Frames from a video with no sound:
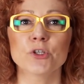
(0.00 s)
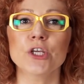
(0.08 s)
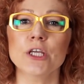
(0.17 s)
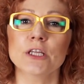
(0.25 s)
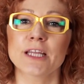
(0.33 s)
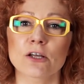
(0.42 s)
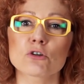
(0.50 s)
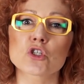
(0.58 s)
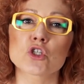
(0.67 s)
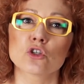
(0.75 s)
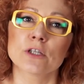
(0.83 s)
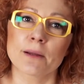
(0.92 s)
i tego,
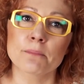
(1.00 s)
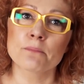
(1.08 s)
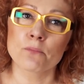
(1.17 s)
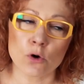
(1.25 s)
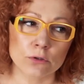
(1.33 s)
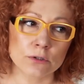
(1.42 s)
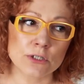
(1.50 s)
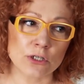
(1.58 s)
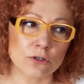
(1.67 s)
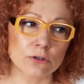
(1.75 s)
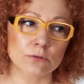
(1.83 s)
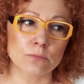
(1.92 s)
co, nam,
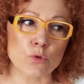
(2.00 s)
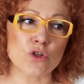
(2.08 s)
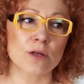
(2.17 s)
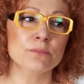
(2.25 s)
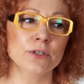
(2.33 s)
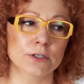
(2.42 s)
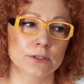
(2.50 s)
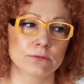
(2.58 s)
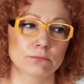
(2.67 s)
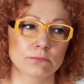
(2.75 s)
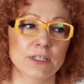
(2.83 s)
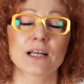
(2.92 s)
co możemy
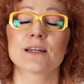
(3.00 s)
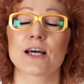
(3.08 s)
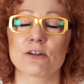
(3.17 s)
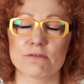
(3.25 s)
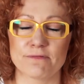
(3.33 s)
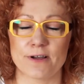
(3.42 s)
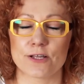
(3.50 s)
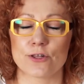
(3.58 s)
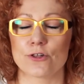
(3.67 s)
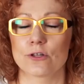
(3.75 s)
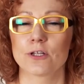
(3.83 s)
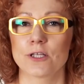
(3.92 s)

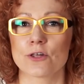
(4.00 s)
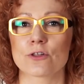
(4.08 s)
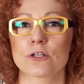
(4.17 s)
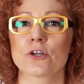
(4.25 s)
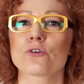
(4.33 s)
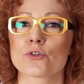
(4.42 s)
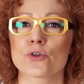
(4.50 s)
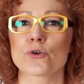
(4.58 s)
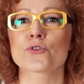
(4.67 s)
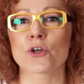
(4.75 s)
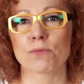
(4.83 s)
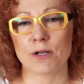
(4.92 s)
deklarować, jeżeli chodzi
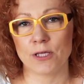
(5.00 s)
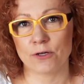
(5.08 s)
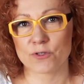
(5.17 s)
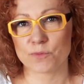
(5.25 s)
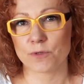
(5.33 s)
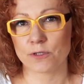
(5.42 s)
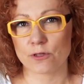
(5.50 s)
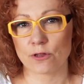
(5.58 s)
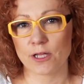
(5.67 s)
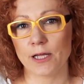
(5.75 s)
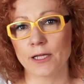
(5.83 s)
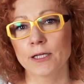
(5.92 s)
o działanie
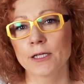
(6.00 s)
kosmetyczne.